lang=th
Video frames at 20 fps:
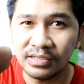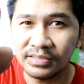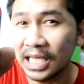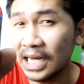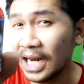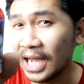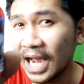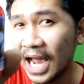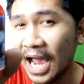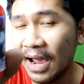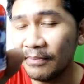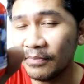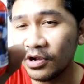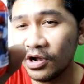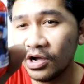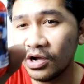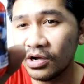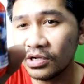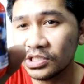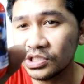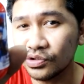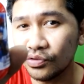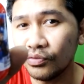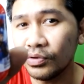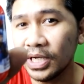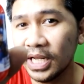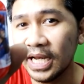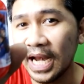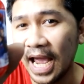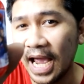แต่ราคา มันก็สู
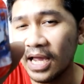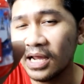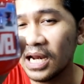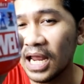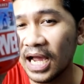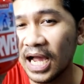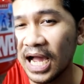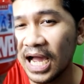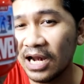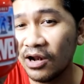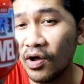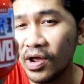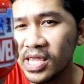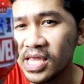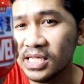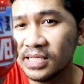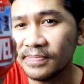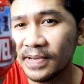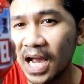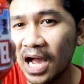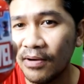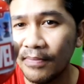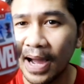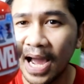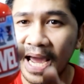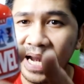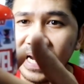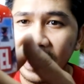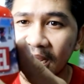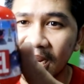งนิดนะ ราคา 129
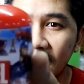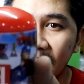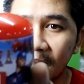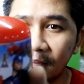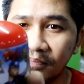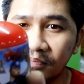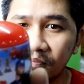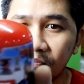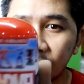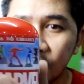บาทนะครับ